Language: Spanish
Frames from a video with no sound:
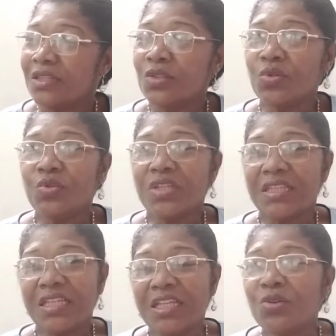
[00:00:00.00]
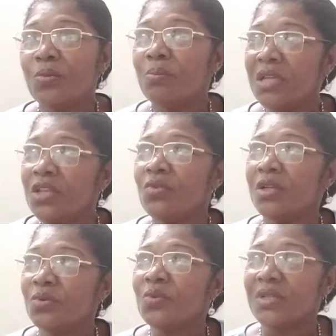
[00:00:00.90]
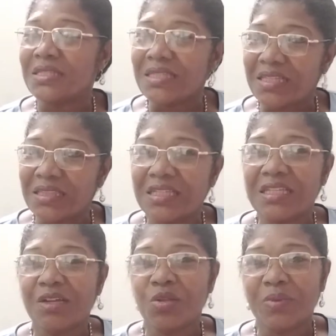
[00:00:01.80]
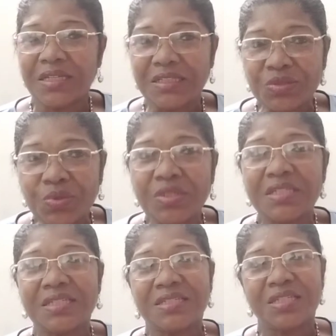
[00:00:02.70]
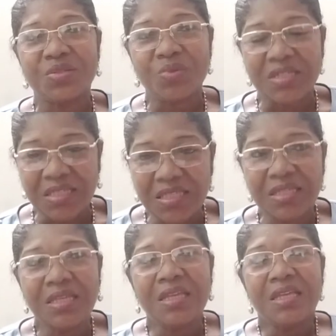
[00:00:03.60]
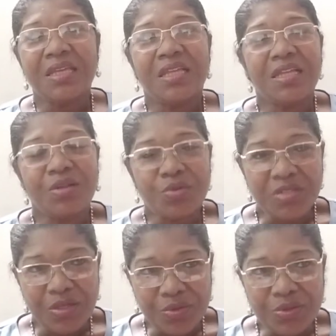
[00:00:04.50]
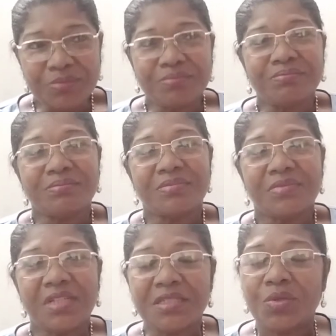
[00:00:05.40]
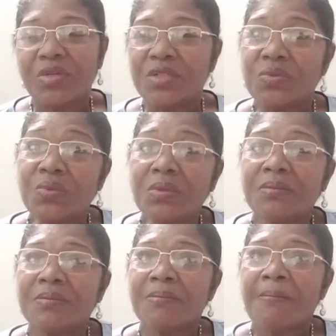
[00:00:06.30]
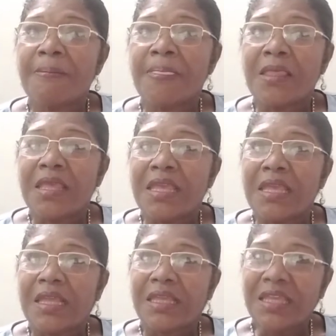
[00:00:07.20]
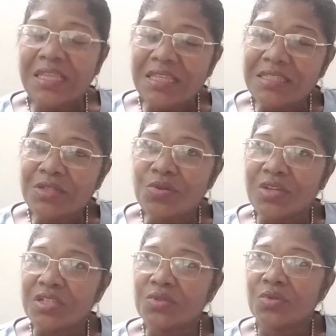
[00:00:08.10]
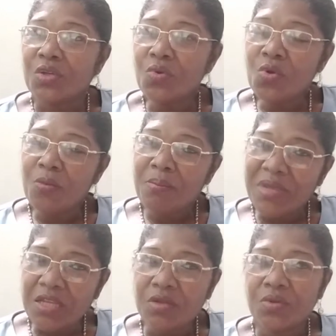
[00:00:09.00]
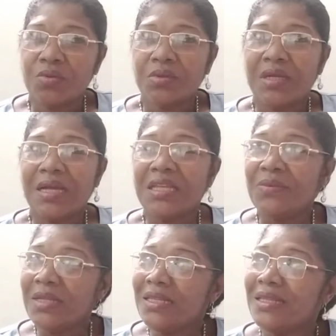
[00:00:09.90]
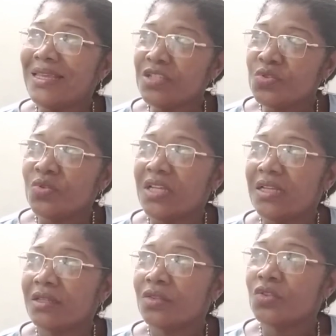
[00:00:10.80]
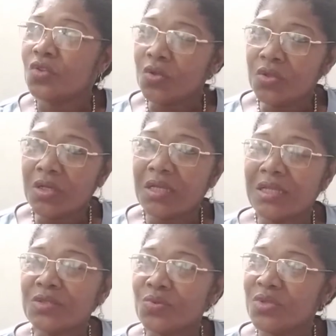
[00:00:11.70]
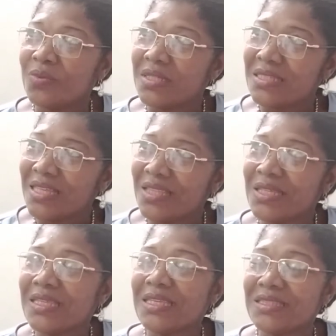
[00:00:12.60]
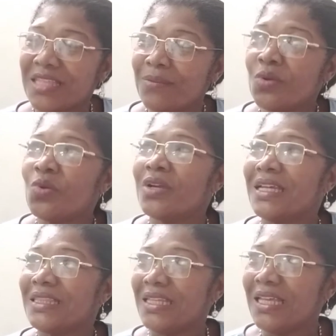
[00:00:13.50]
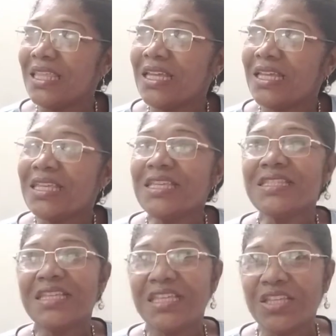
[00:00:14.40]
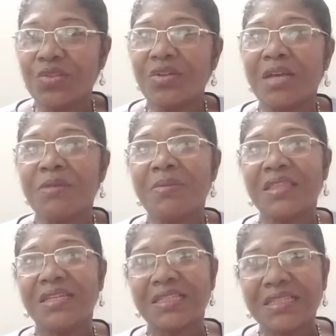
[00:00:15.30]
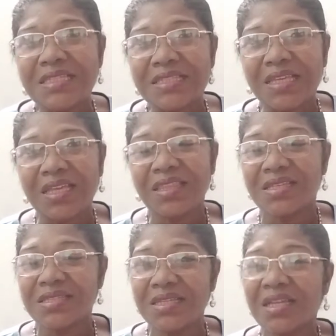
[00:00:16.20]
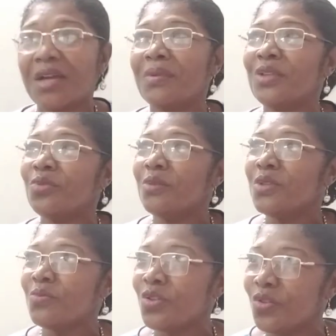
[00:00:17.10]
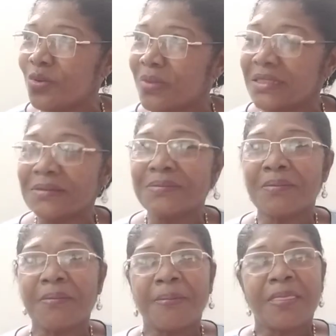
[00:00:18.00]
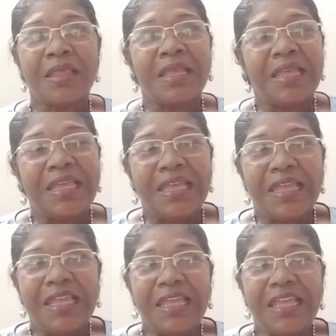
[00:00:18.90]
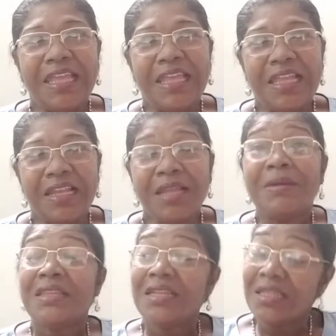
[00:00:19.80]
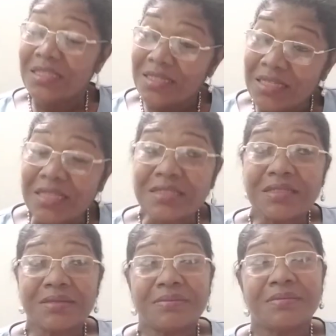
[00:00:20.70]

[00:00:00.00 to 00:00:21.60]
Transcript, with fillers: donde tiene convenio la Universidad Técnica Luis Vargas Torres, que se hizo aquí en el salón del Salón Azul. ¿Qué quiere decir con esto? Que un convenio a nivel nacional todas las universidades estamos concatenadas y siguiendo las mismas directrices, es decir, hablando el mismo idioma. Eh, la materia de inglés